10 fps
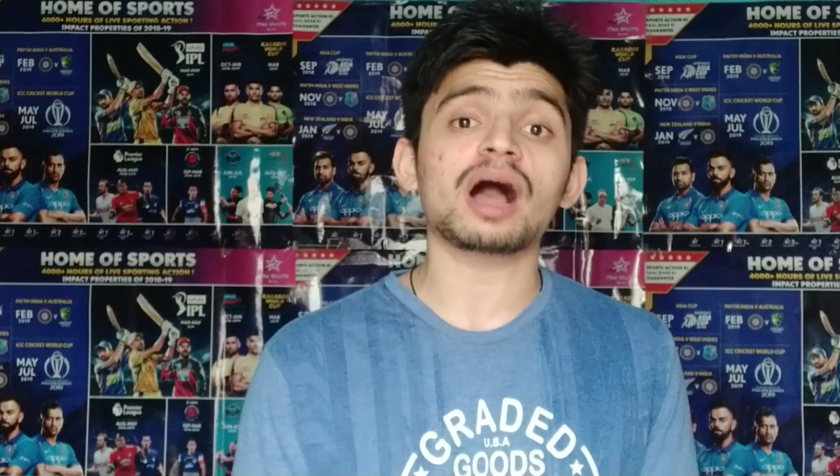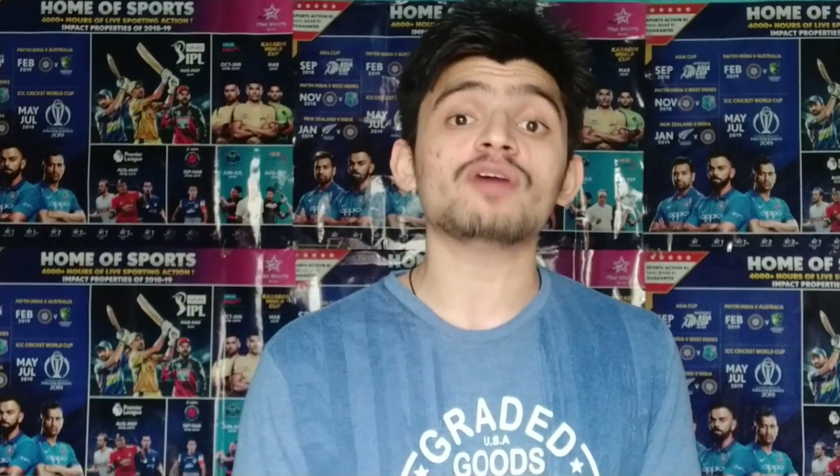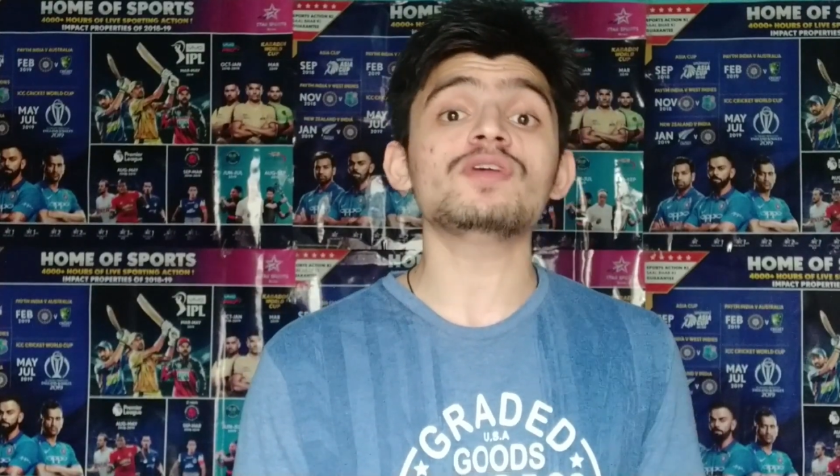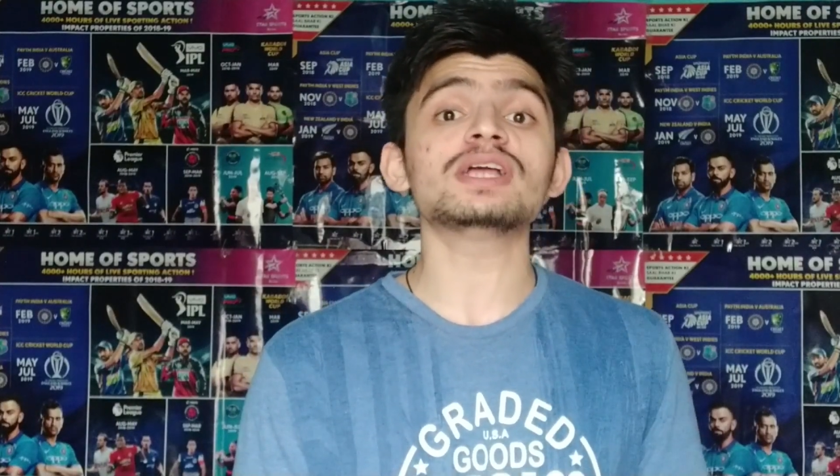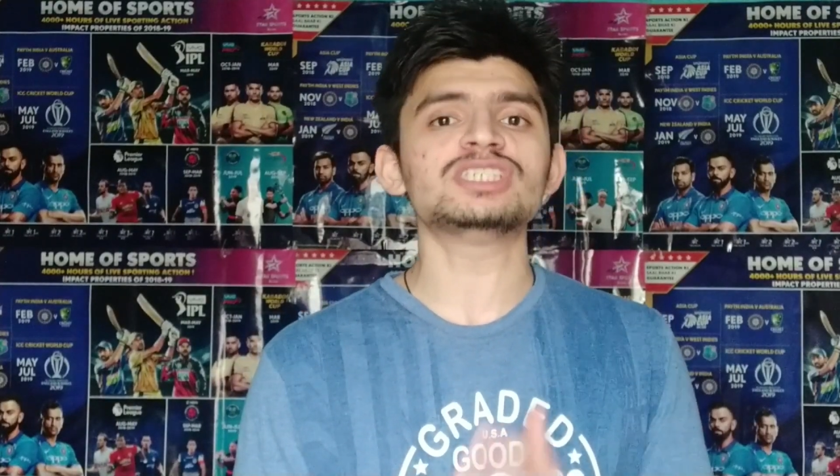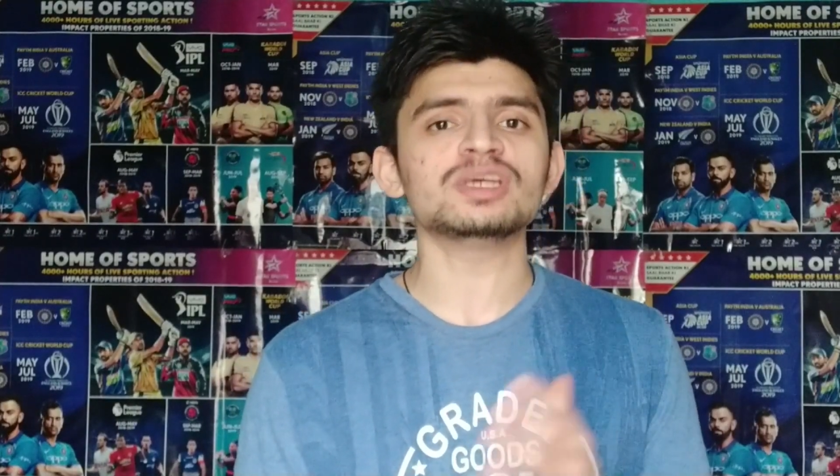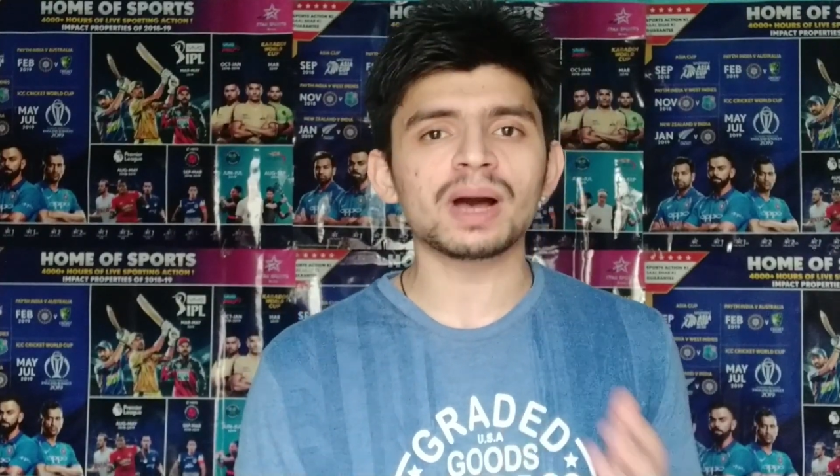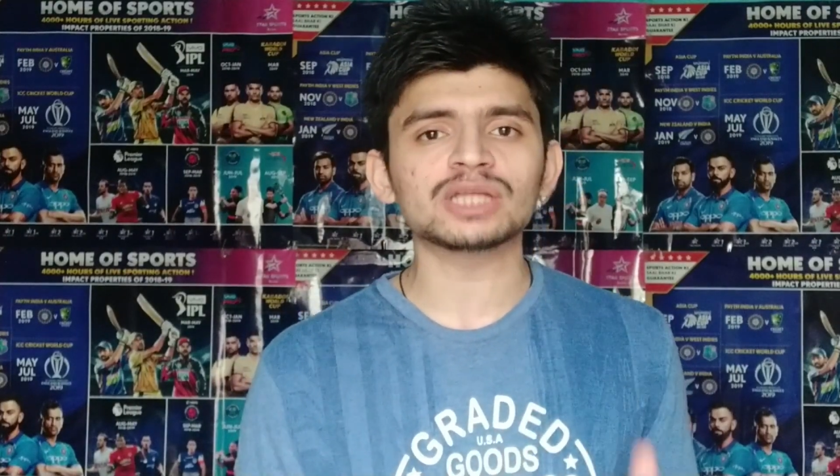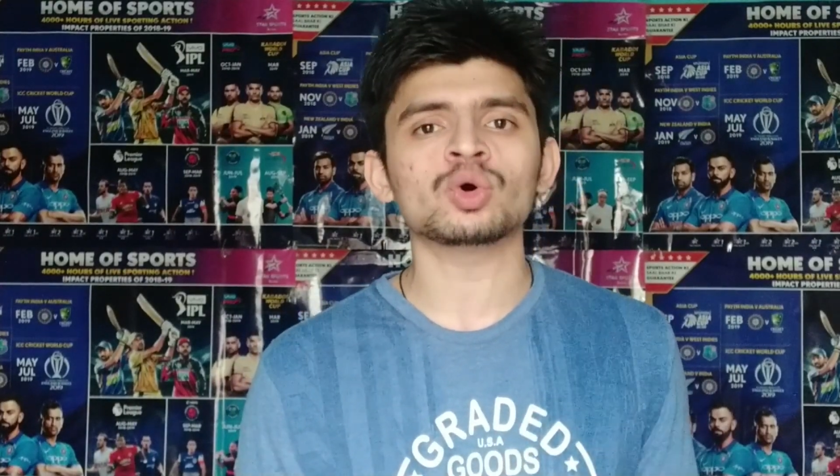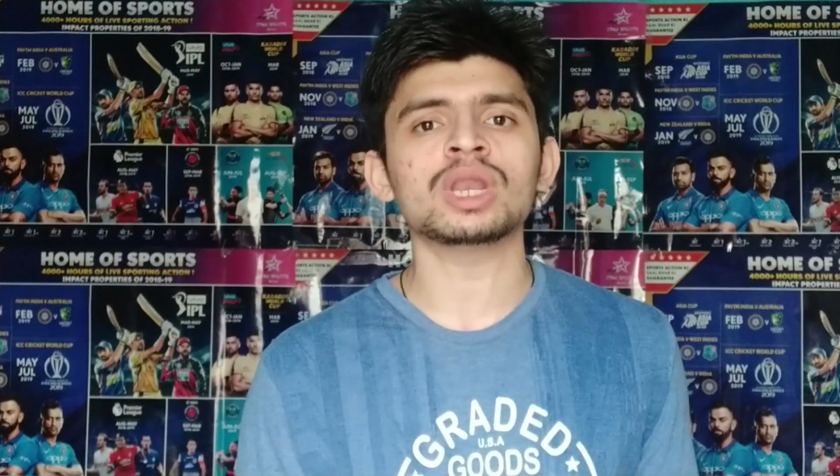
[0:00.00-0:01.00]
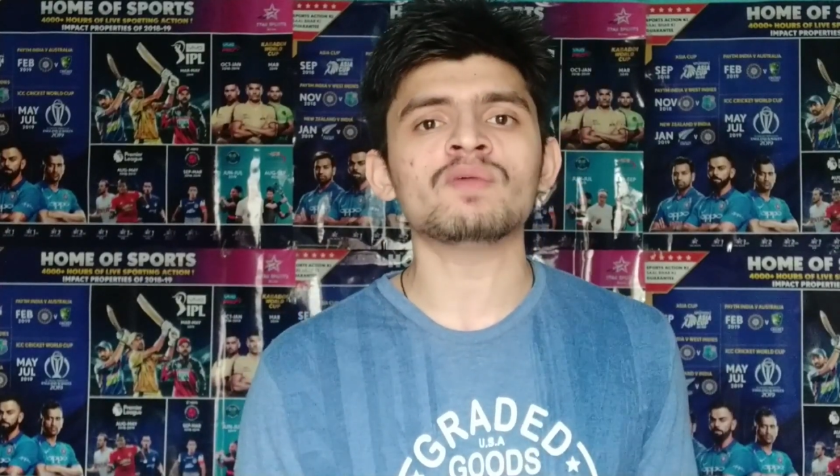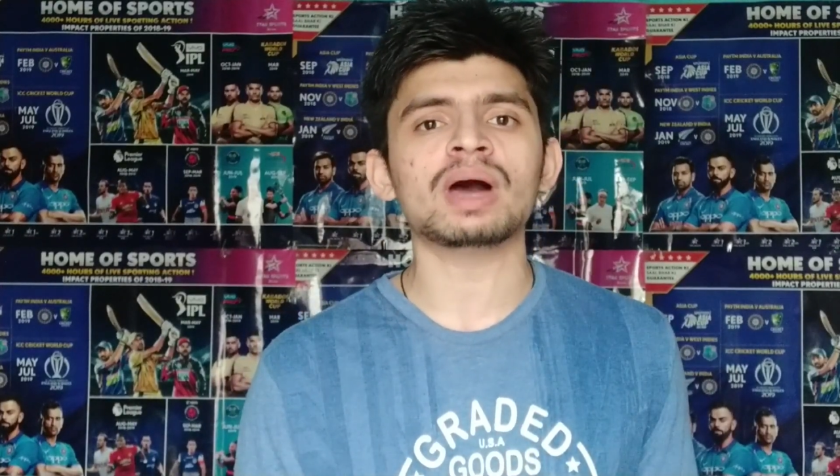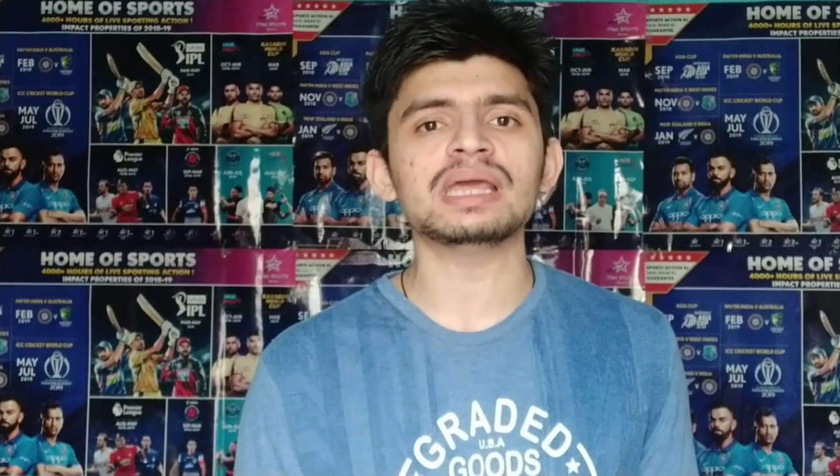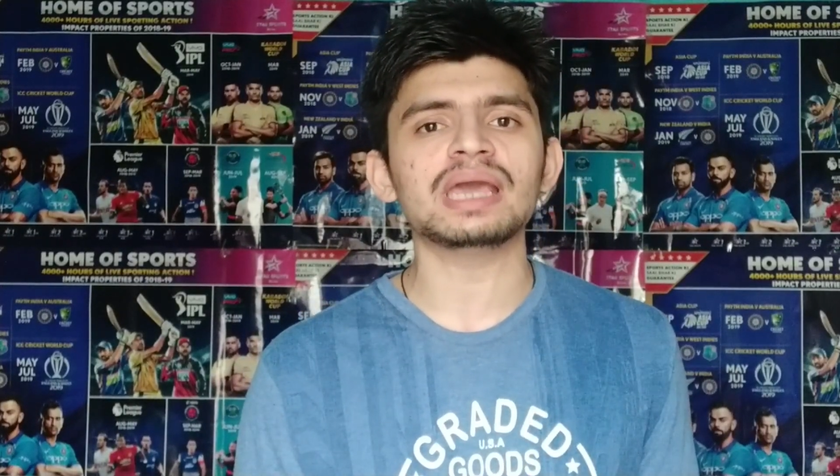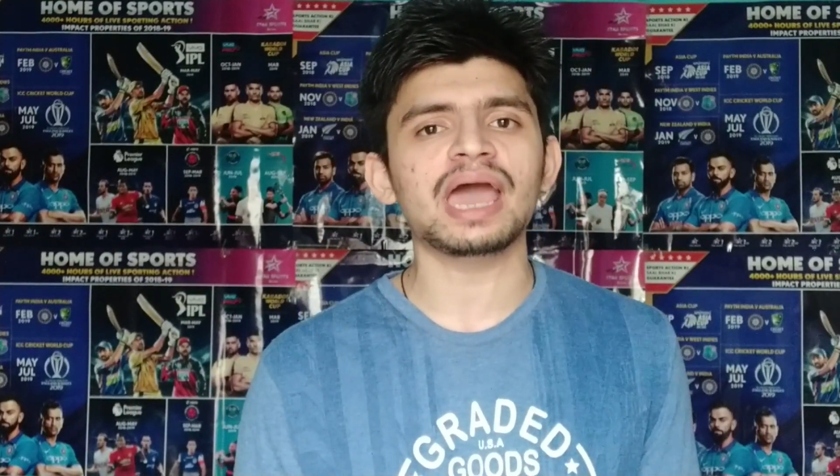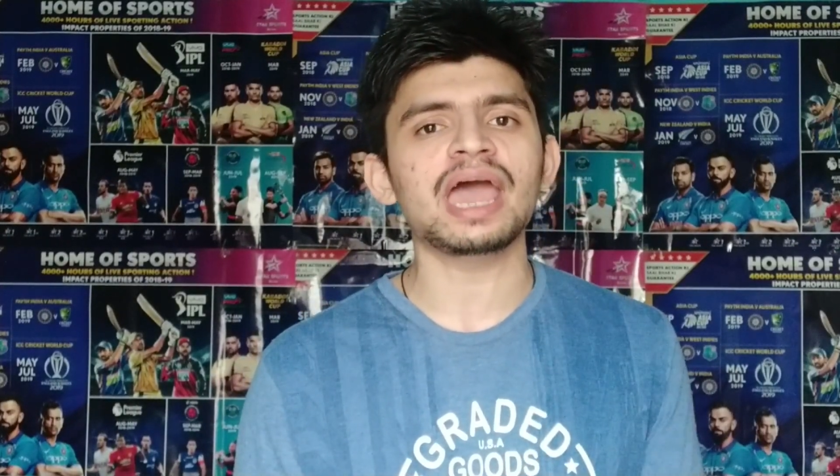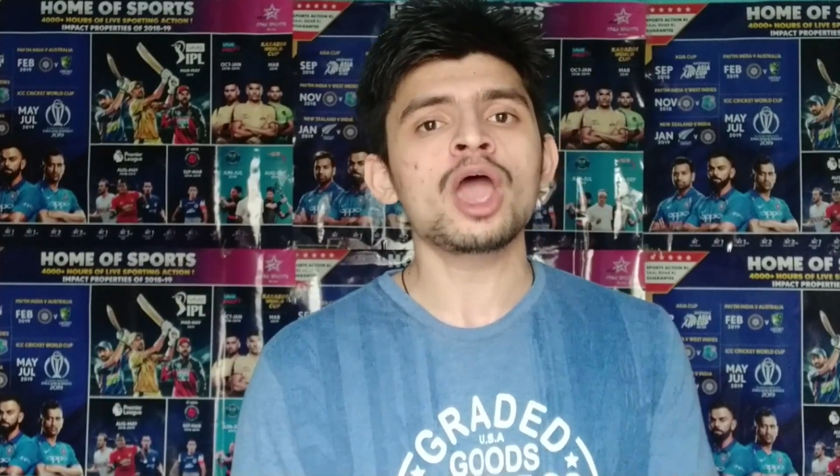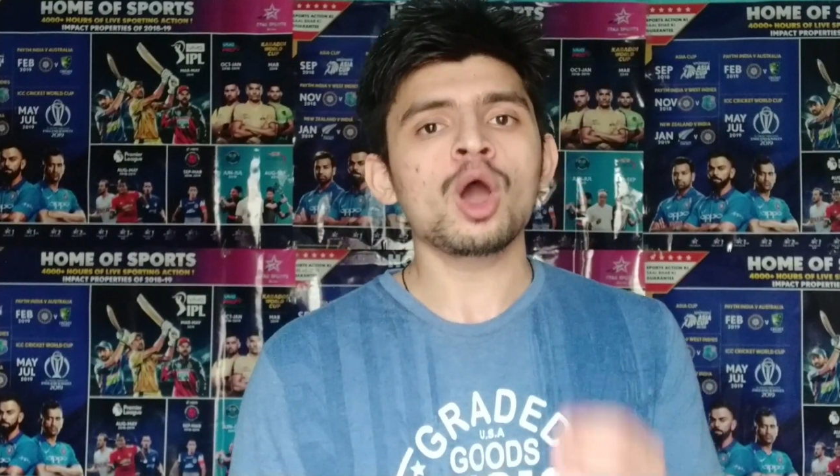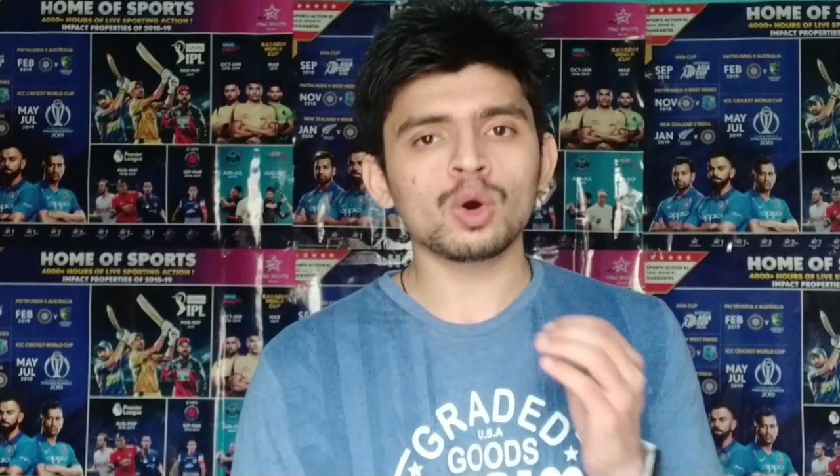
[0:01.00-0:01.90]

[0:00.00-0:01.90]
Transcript: काफ़ी अच्छी बात होने वाली है